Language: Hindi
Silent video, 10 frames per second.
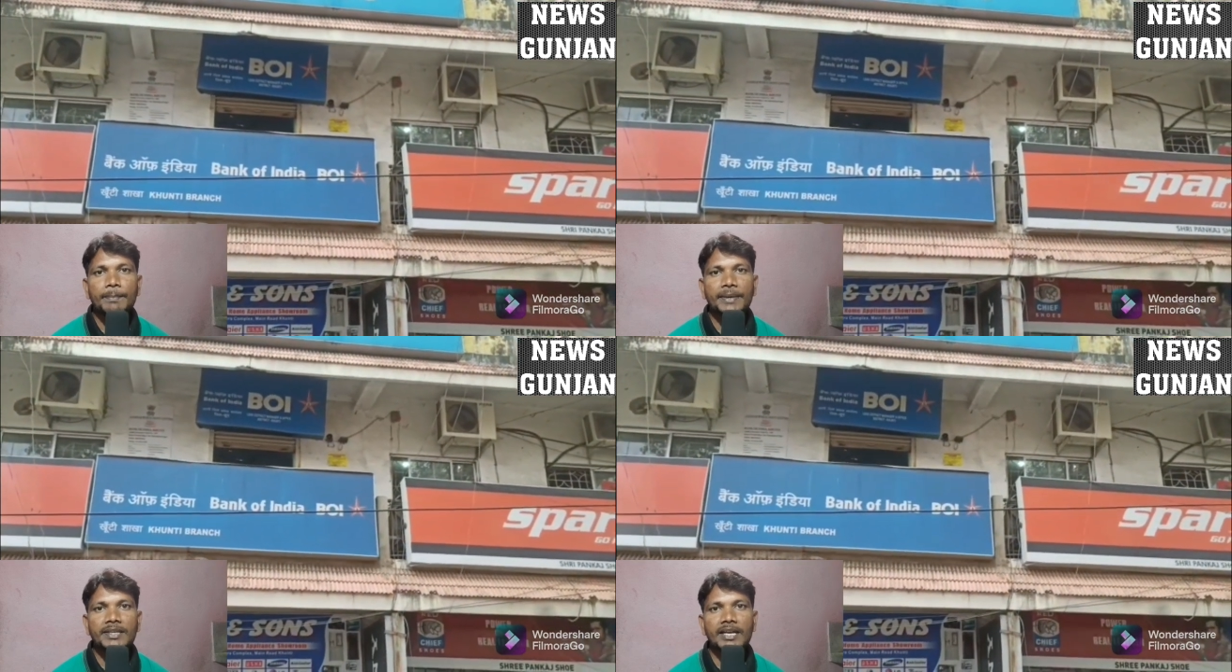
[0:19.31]

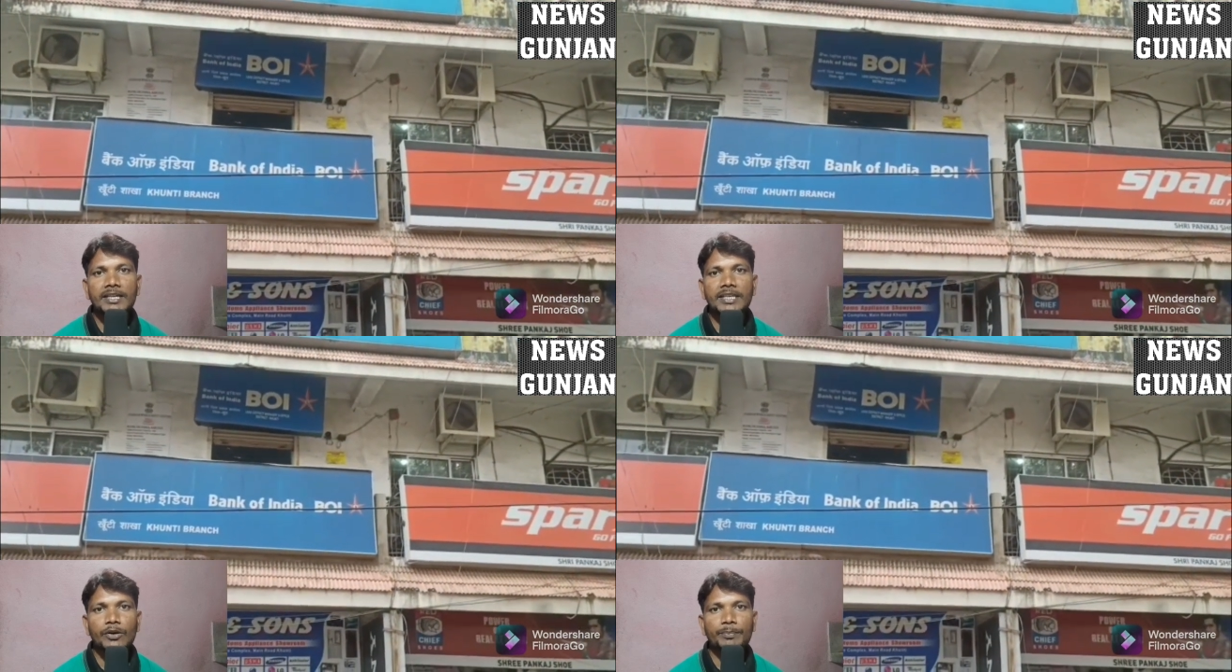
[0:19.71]
से
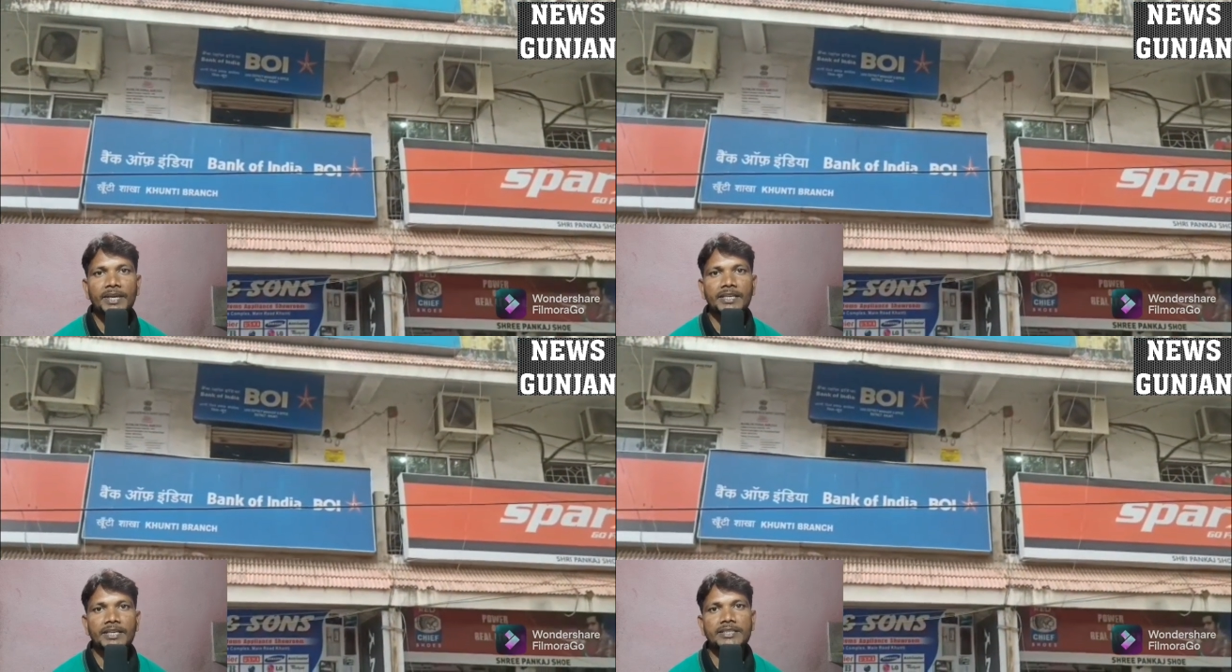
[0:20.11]
पंद्रह हजार
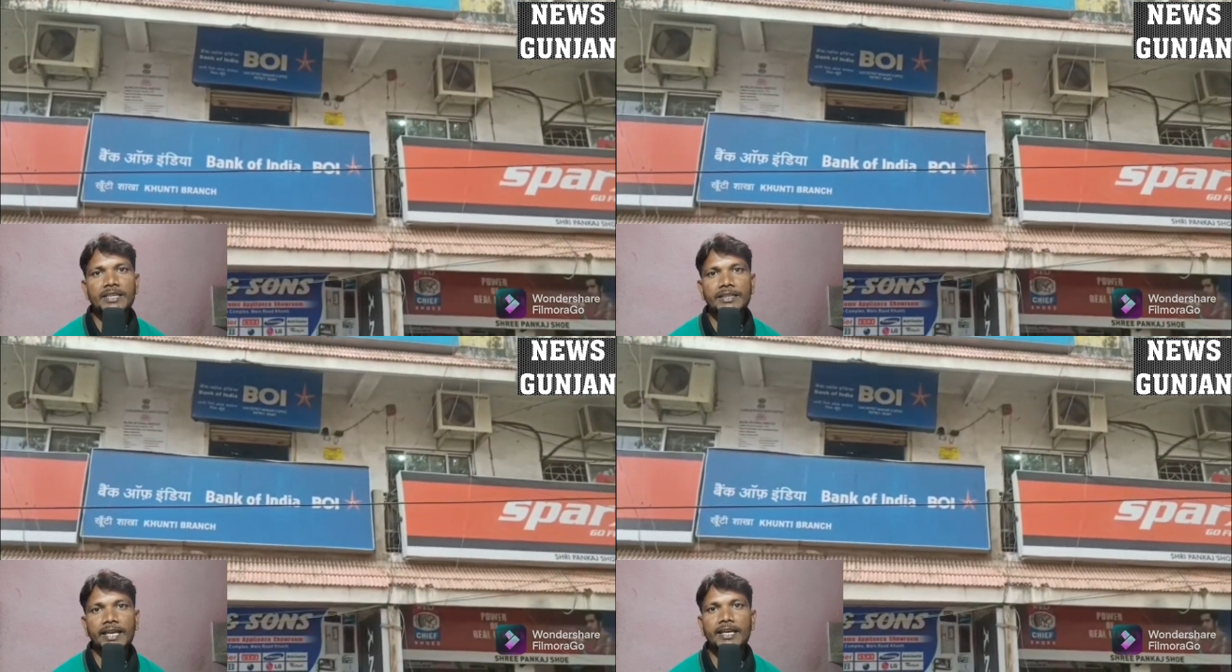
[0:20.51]
रुपये की
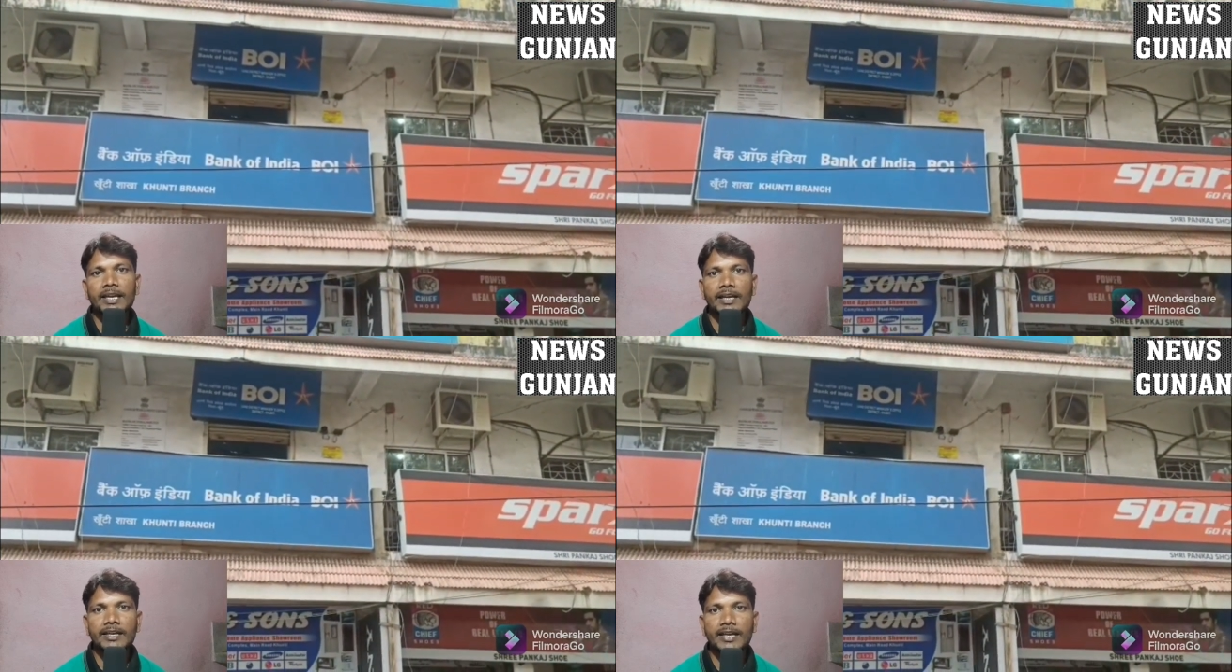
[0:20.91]
छिनतई
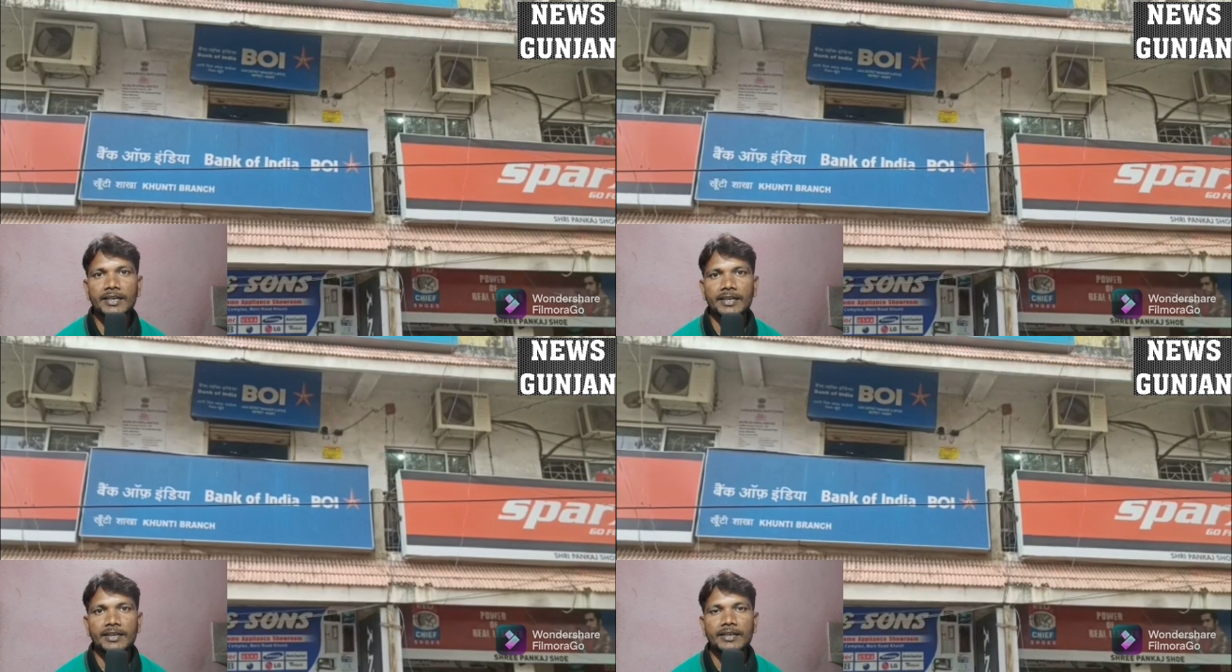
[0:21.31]
कर ली
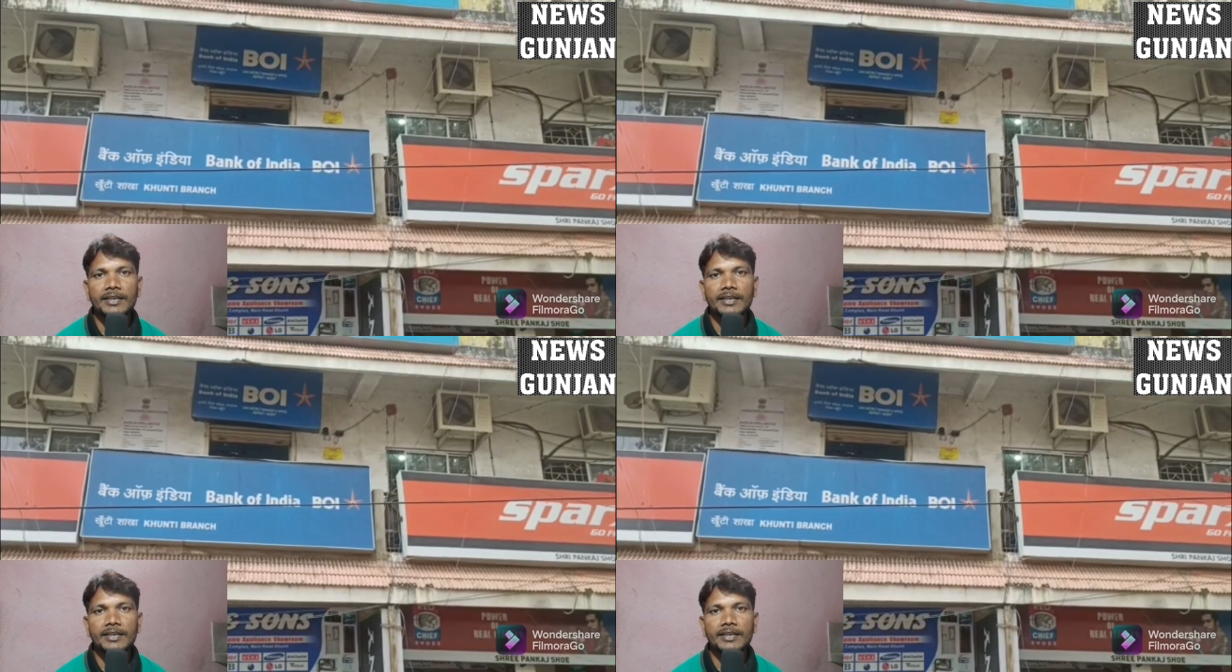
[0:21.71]
गई